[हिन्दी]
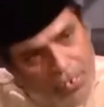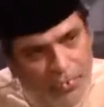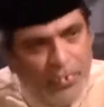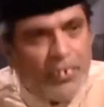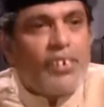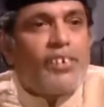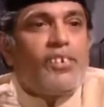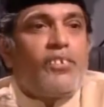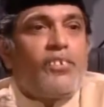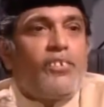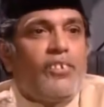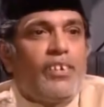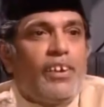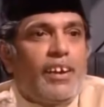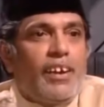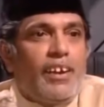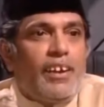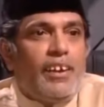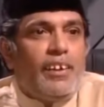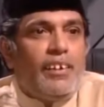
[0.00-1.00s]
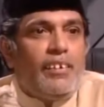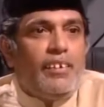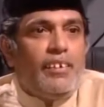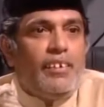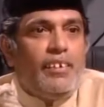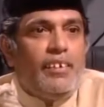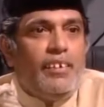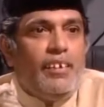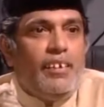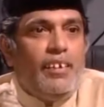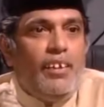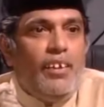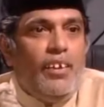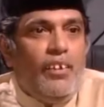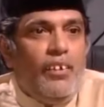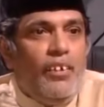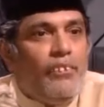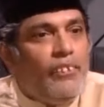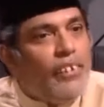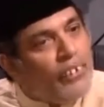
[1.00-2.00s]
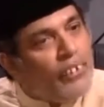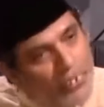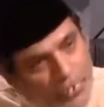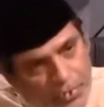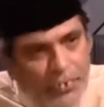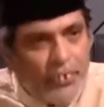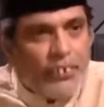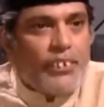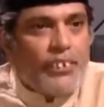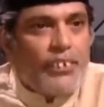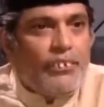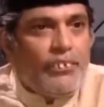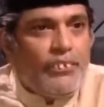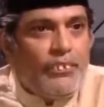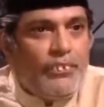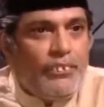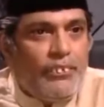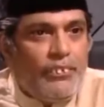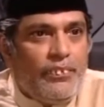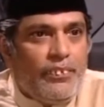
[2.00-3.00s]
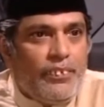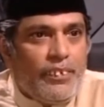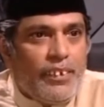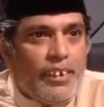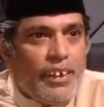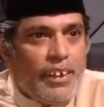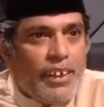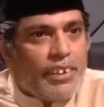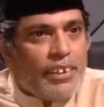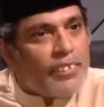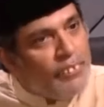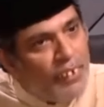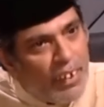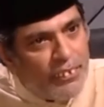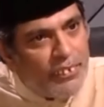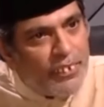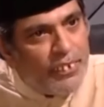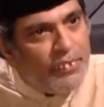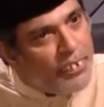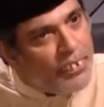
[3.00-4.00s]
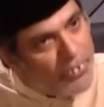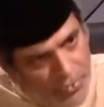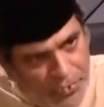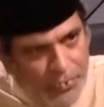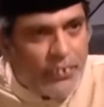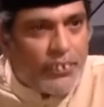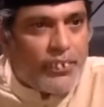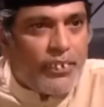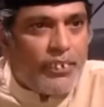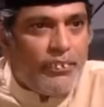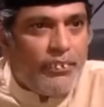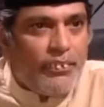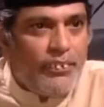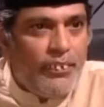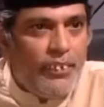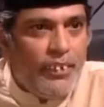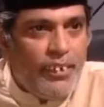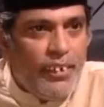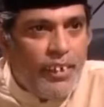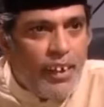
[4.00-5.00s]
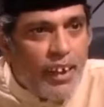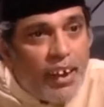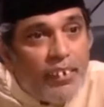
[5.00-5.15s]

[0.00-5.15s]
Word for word: भी कई दफा लोगों ने कहा और हाँ। मैं खुश होता हूँ अच्छा इस बात से मैं खुश होता हूँ